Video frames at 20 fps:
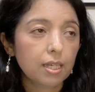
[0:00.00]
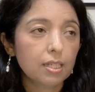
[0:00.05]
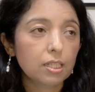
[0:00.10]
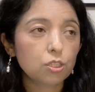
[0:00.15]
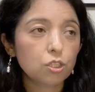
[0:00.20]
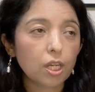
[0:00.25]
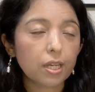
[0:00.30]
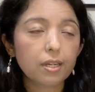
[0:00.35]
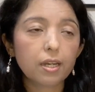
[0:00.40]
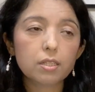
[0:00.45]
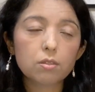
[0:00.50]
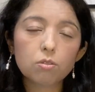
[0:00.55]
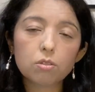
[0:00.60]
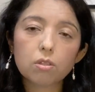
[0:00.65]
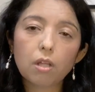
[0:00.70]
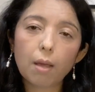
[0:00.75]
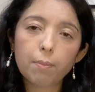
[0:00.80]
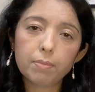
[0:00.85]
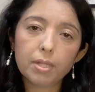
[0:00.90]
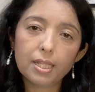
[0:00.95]
E chegando
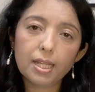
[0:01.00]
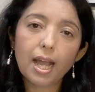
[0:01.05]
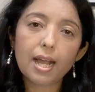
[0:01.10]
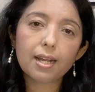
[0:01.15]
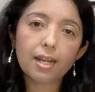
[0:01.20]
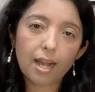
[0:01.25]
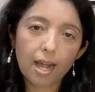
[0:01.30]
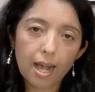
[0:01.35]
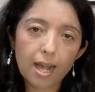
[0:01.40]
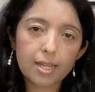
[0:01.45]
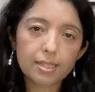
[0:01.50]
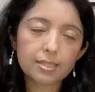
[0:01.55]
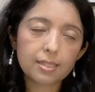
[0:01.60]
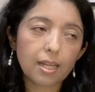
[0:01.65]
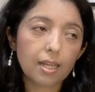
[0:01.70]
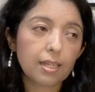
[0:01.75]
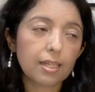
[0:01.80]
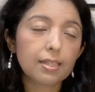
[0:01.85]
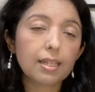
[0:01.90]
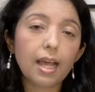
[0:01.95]
na minha casa,
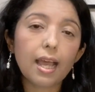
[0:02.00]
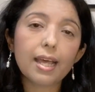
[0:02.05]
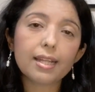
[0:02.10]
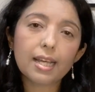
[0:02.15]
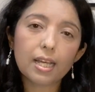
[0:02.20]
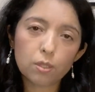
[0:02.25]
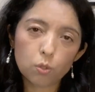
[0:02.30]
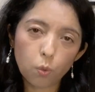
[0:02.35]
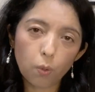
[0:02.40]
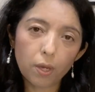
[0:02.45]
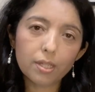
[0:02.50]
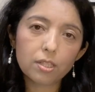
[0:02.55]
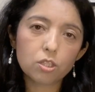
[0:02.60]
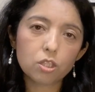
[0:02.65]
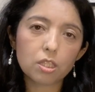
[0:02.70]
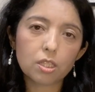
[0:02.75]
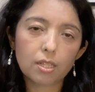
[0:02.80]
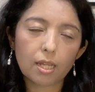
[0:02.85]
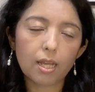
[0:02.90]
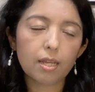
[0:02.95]
ainda era
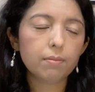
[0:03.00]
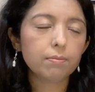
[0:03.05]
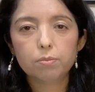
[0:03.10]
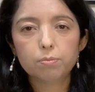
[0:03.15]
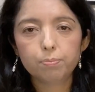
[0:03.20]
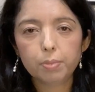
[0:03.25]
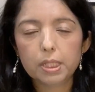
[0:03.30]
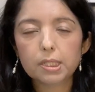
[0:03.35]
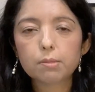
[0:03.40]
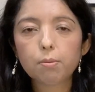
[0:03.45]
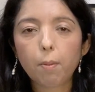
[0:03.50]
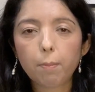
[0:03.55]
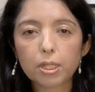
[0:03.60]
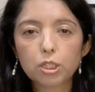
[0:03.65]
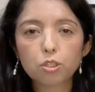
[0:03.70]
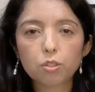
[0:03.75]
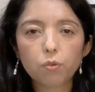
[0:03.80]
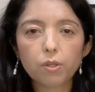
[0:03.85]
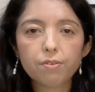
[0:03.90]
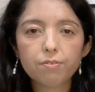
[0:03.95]
noite, né?
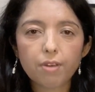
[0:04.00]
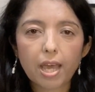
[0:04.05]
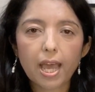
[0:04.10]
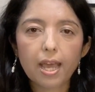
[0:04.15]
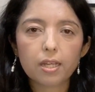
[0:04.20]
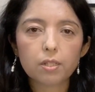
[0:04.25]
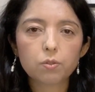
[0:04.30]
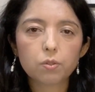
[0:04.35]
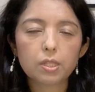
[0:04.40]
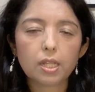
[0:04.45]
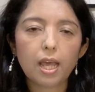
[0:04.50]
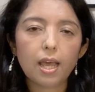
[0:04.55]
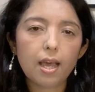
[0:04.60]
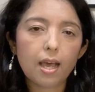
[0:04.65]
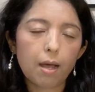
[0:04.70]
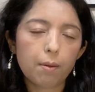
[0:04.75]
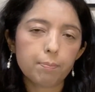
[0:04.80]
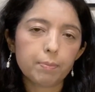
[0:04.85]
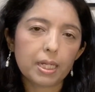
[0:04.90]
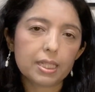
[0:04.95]
Principalmente no inverno, né?
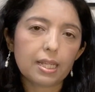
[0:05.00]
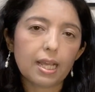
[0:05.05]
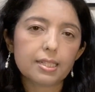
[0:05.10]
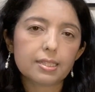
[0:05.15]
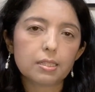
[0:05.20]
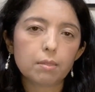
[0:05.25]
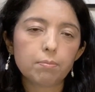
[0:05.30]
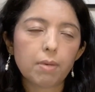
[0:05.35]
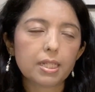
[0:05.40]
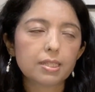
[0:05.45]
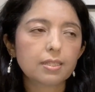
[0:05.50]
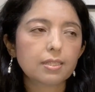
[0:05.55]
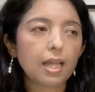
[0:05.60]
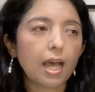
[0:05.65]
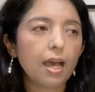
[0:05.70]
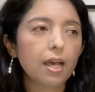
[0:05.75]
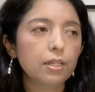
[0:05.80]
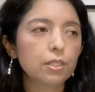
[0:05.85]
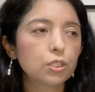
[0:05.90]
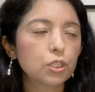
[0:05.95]
Amanhece mais
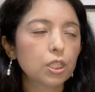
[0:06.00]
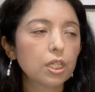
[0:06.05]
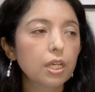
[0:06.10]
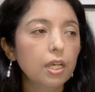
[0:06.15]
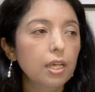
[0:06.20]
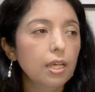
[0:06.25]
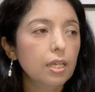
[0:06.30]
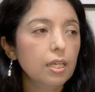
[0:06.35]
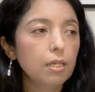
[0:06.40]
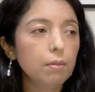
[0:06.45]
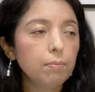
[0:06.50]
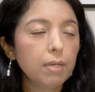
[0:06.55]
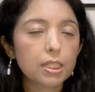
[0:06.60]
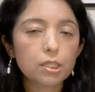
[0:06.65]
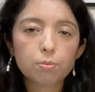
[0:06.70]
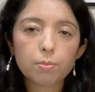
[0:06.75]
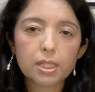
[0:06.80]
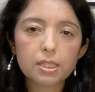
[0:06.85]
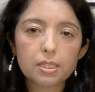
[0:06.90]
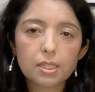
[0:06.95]
tarde. E
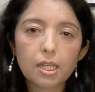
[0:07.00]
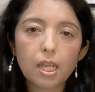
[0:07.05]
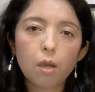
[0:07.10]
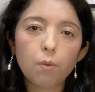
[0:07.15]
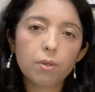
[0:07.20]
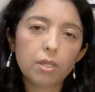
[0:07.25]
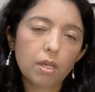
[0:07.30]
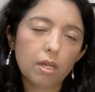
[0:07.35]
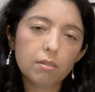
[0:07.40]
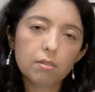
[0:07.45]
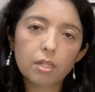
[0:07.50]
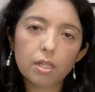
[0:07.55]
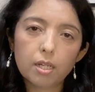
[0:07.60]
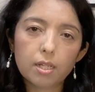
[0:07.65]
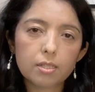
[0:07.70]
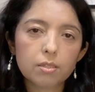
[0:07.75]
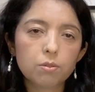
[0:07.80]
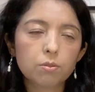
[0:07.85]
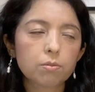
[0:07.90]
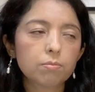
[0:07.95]
mesmo assim eu ia
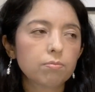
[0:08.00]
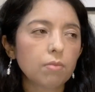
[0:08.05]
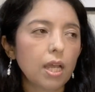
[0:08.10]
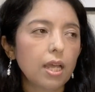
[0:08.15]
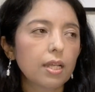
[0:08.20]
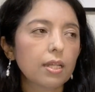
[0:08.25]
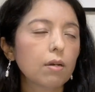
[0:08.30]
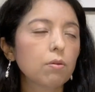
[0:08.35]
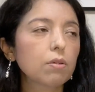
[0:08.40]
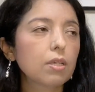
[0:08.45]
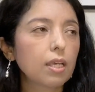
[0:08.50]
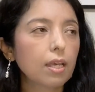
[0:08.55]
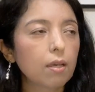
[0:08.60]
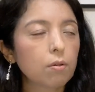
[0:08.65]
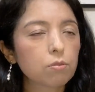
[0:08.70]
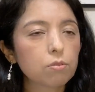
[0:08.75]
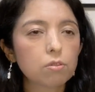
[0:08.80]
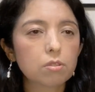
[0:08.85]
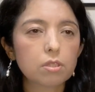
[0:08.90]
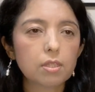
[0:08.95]
andando. Era o que?
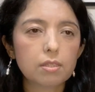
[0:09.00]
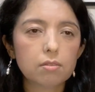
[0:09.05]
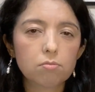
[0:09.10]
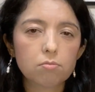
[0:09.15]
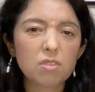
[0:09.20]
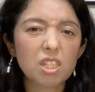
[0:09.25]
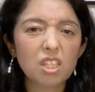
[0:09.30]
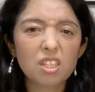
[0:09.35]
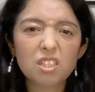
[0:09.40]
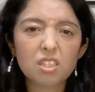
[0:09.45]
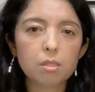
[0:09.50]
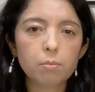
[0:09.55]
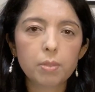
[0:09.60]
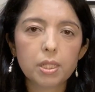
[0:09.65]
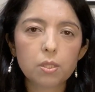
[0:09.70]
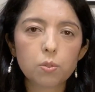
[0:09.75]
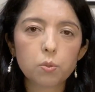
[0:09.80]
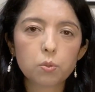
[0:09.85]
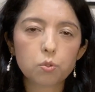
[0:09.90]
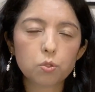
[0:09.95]
Uns 15
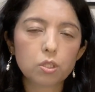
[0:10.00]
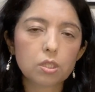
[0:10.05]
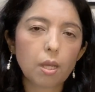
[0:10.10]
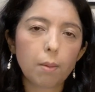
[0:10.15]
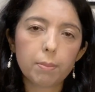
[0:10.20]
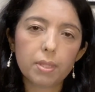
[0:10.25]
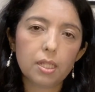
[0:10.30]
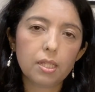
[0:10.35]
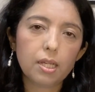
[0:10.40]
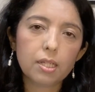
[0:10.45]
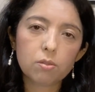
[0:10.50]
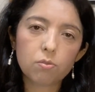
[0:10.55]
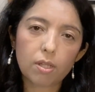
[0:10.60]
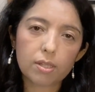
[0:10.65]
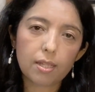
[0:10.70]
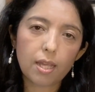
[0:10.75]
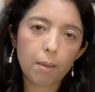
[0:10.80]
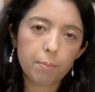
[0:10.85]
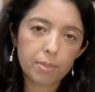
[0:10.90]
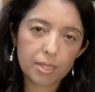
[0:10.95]
minutos caminhando
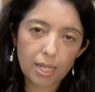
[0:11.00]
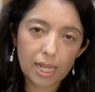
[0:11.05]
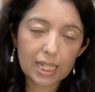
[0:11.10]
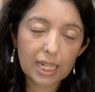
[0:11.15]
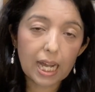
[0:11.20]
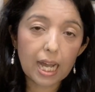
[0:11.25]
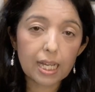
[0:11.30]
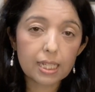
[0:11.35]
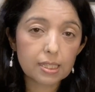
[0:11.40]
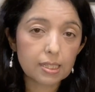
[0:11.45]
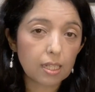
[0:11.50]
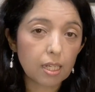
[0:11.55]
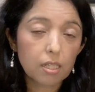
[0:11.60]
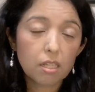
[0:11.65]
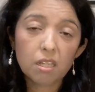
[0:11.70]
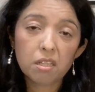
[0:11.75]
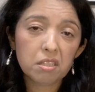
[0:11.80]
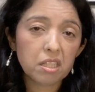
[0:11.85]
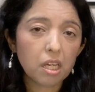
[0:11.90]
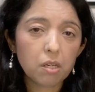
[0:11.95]
até a minha casa
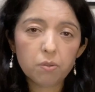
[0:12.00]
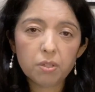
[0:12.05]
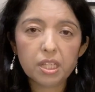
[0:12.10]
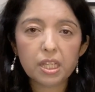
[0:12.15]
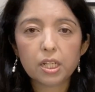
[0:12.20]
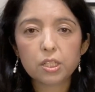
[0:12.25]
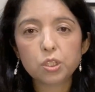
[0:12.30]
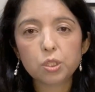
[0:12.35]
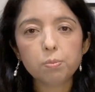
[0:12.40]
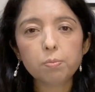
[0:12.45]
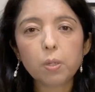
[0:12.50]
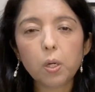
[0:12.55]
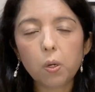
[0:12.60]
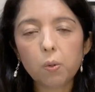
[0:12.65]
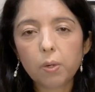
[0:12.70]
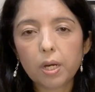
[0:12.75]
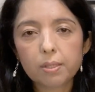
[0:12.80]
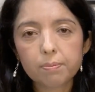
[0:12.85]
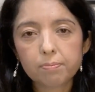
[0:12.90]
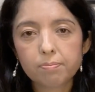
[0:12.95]
e eu ia de
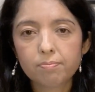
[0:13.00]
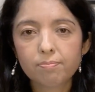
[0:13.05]
boa.